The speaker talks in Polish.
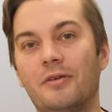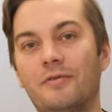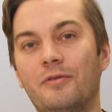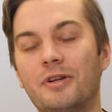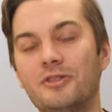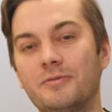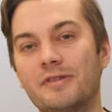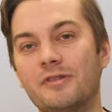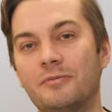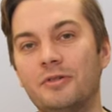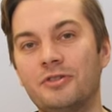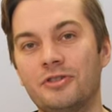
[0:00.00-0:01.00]
Wyobraźmy
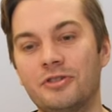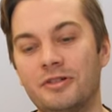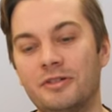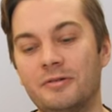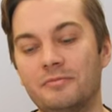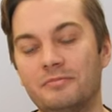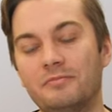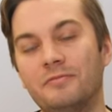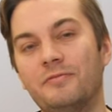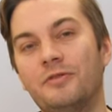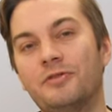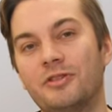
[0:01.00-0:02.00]
sobie, że
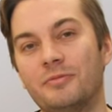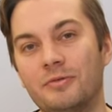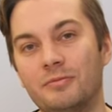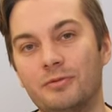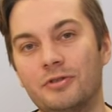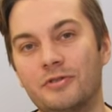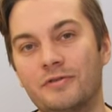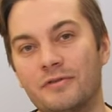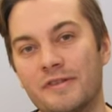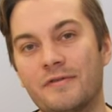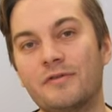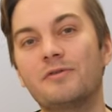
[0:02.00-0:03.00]
wiążemy buty,
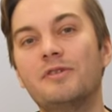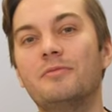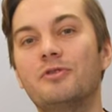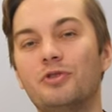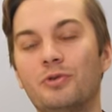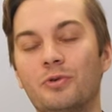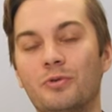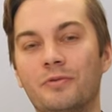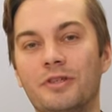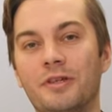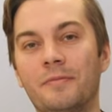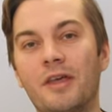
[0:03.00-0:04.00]
zawiązujemy
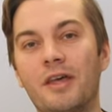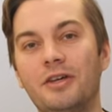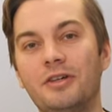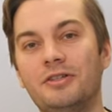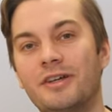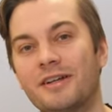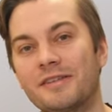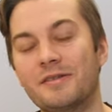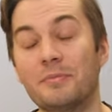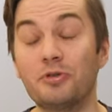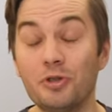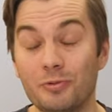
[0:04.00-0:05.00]
sznurówki i teraz na
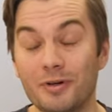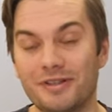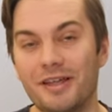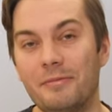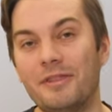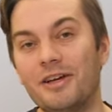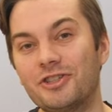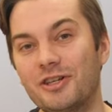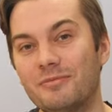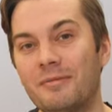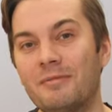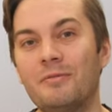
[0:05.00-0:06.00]
przykład nasza
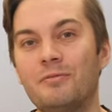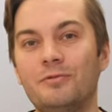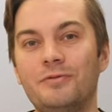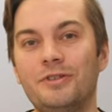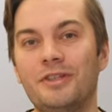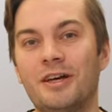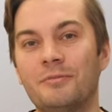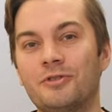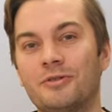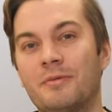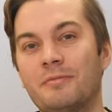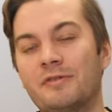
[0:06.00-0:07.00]
mama mówi nam,
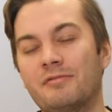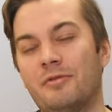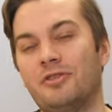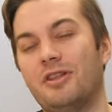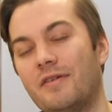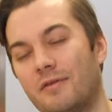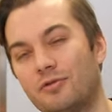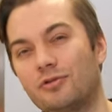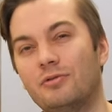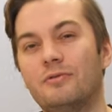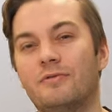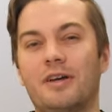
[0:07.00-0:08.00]
że mamy złapać lewą
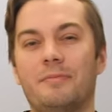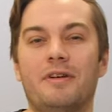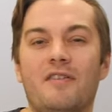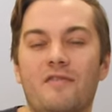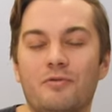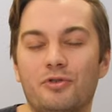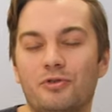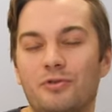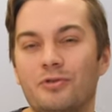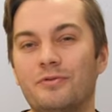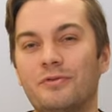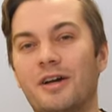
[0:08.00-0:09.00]
sznurówkę, prawą
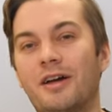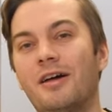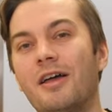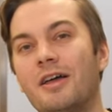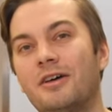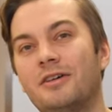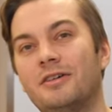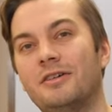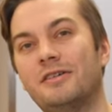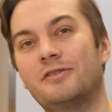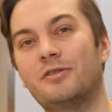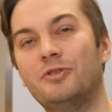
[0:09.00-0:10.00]
sznurówkę,
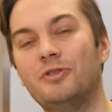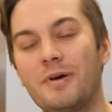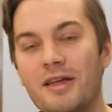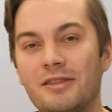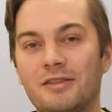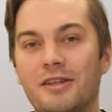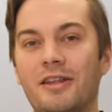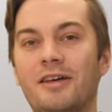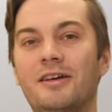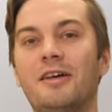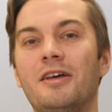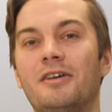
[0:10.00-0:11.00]
e, zrobić
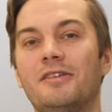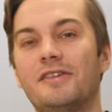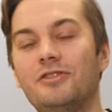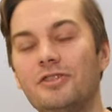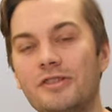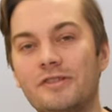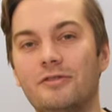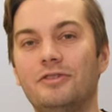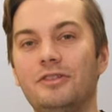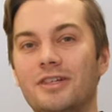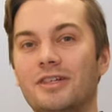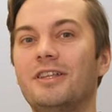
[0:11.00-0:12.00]
pętlę, zacisnąć
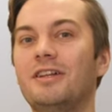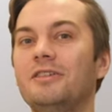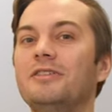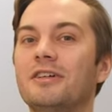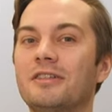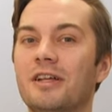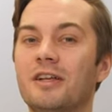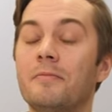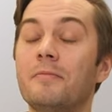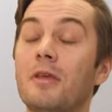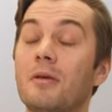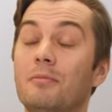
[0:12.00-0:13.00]
i tak dalej, i tak dalej.
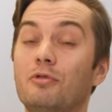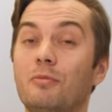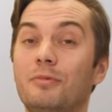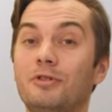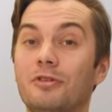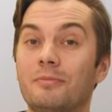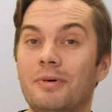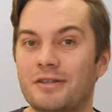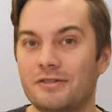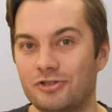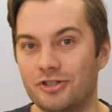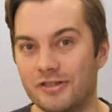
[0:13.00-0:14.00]
Byłoby to
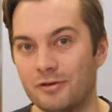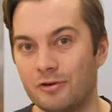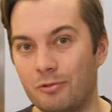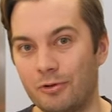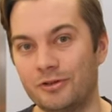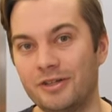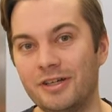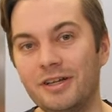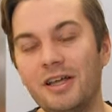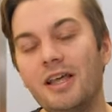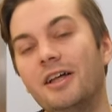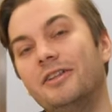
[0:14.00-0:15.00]
bardzo czasochłonne,
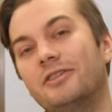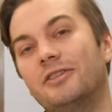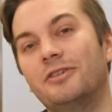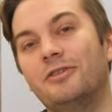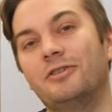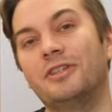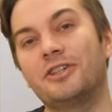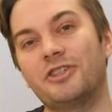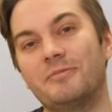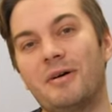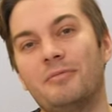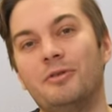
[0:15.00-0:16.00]
dlatego nasze
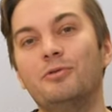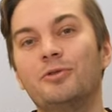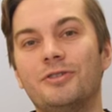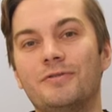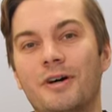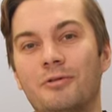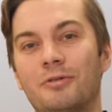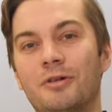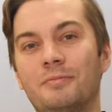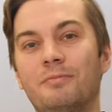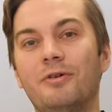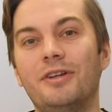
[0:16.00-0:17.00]
mamy używały
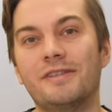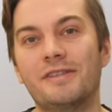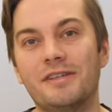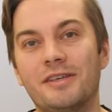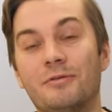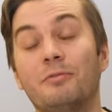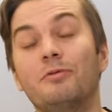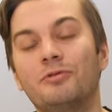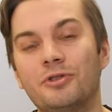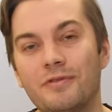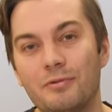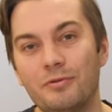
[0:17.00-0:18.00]
polecenia,
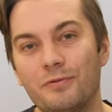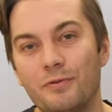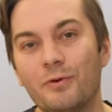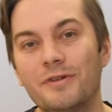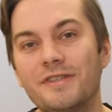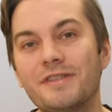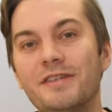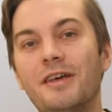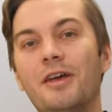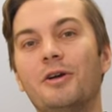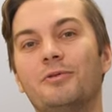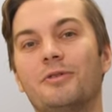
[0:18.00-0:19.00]
używały funkcji,
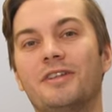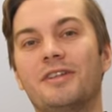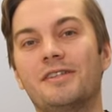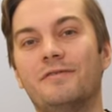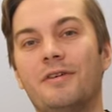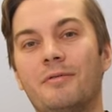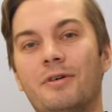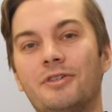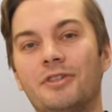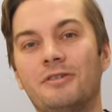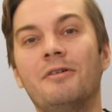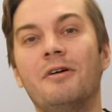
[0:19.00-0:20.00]
która nazywała
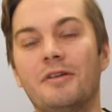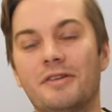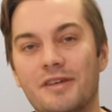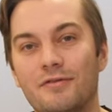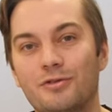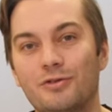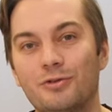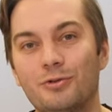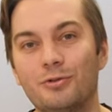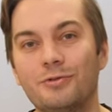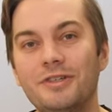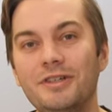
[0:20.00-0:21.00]
się zawiąż
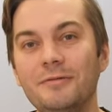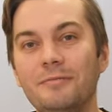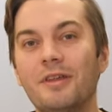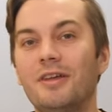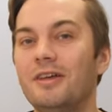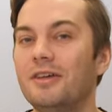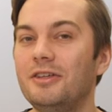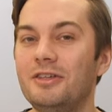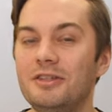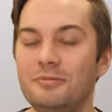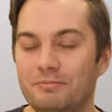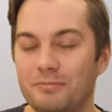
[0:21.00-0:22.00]
sznurówki
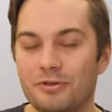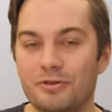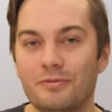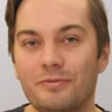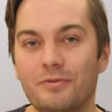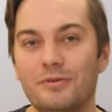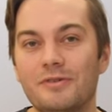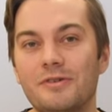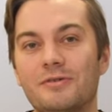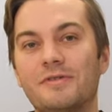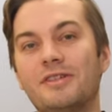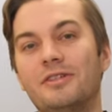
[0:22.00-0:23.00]
i pod tą
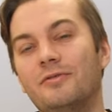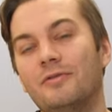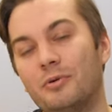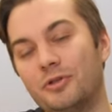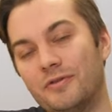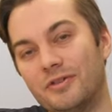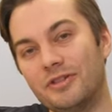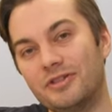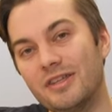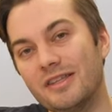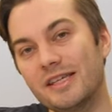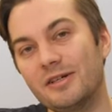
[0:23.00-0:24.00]
funkcją znajdowało się właśnie
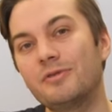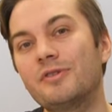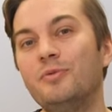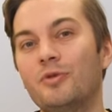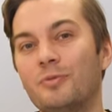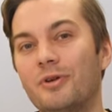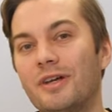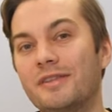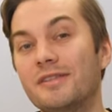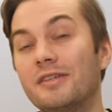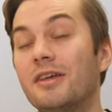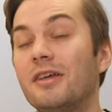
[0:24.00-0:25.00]
ten cały zbiór
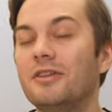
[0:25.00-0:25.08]
poleceń.